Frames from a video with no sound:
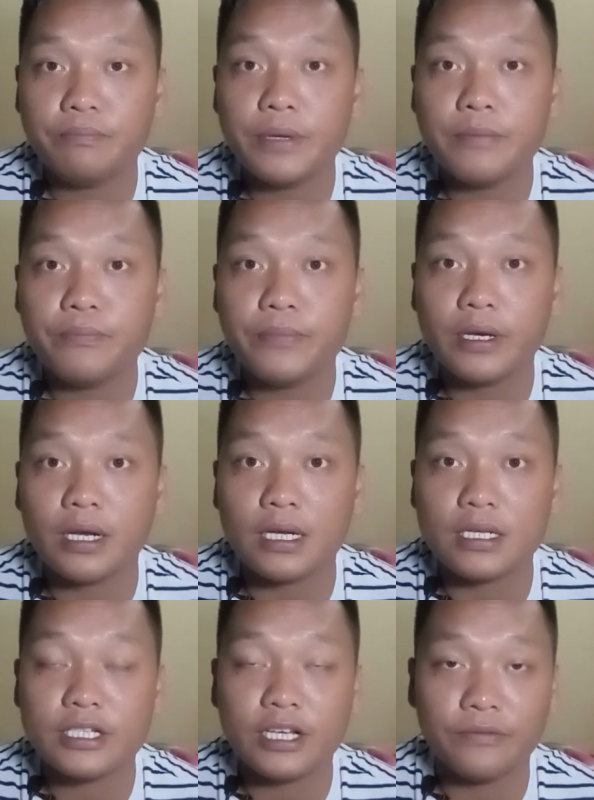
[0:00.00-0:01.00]
pimpinan
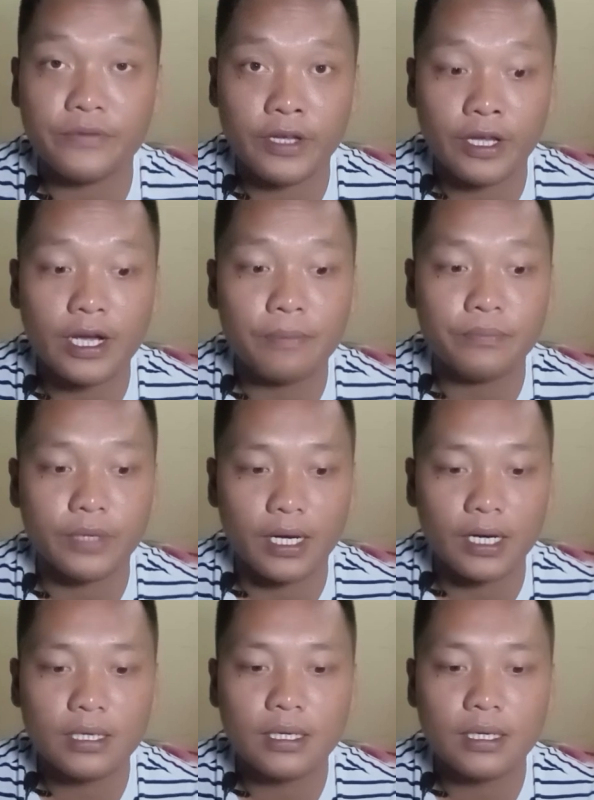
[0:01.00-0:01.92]
Syafi Abdal